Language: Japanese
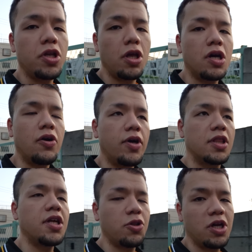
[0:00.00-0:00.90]
入れ替
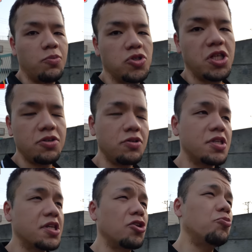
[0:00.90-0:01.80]
わったりとかもしてるん
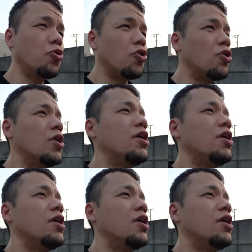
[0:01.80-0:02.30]
ですけども、